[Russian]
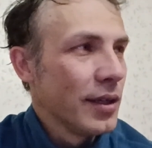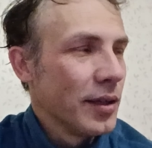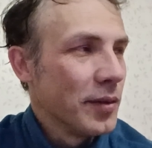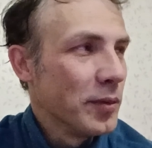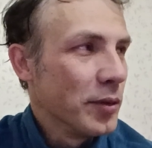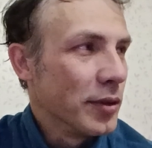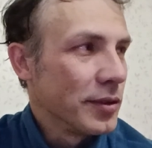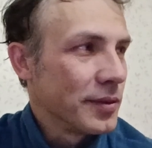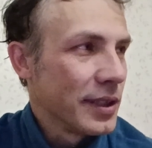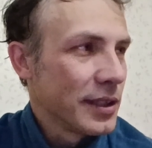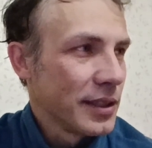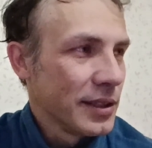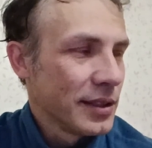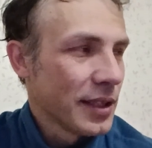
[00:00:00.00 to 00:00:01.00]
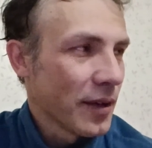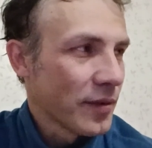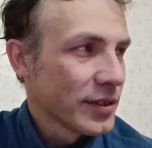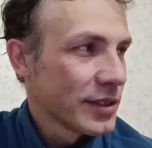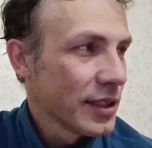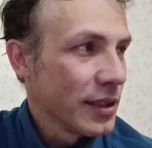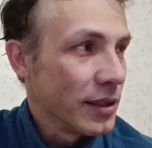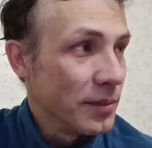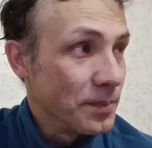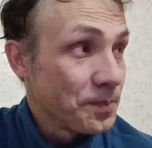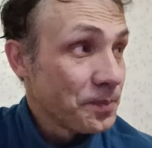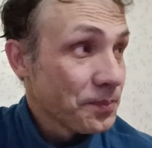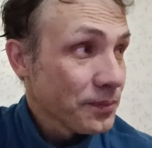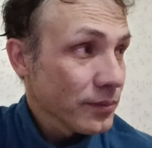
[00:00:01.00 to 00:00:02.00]
Вот, это так в целом.
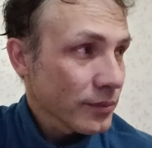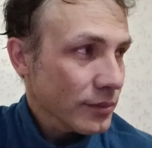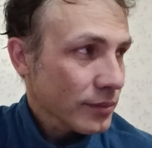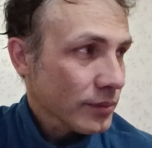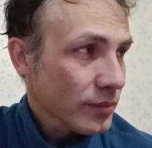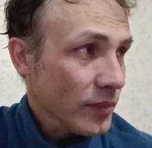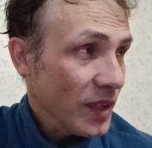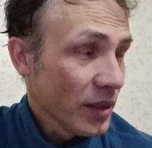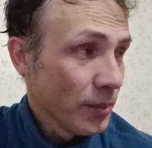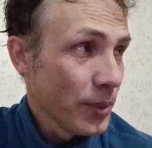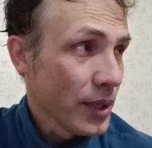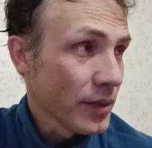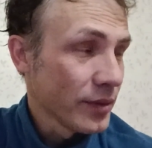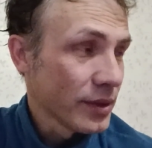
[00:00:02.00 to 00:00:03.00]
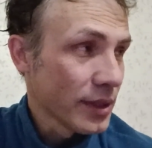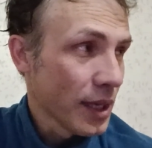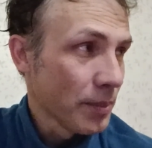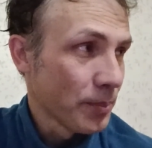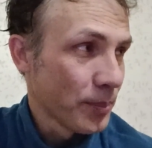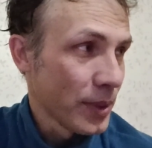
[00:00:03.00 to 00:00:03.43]
Первый тайм,